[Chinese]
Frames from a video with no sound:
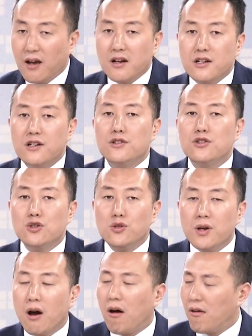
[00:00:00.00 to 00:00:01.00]
是最
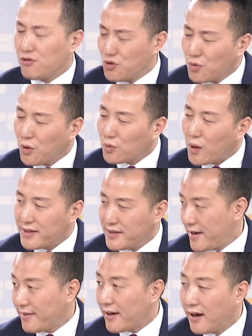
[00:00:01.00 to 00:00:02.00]
好做短
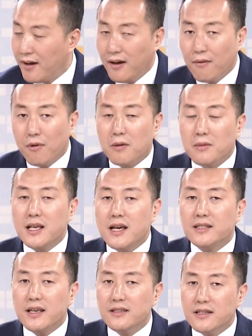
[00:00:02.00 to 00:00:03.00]
线的。我们在
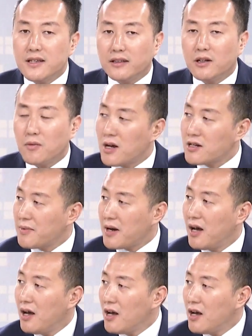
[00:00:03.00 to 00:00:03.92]
前期强调过什么？